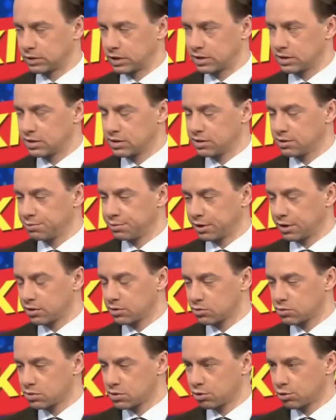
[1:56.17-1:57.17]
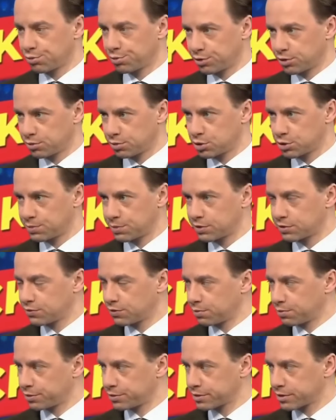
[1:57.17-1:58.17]
System Pegasus zakupiony przez
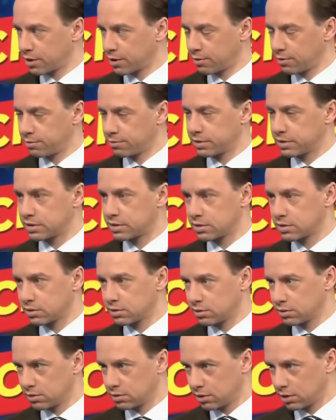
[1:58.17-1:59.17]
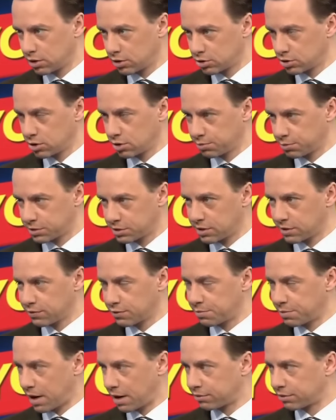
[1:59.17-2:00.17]
państwo polskie bez e, należytej
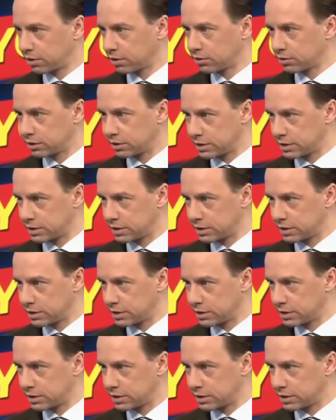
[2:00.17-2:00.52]
podstawy prawnej od